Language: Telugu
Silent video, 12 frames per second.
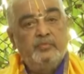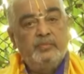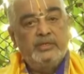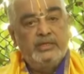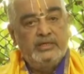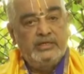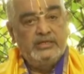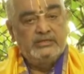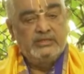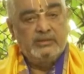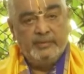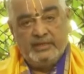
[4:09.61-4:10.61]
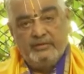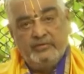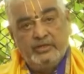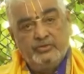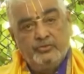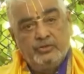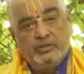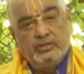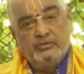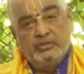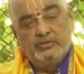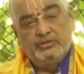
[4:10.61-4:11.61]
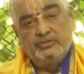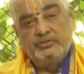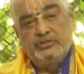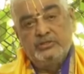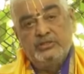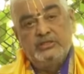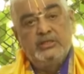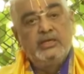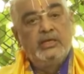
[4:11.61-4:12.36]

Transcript: ప్రధాన అర్చక పదవికి దూరంగా ఉండవలసి వచ్చింది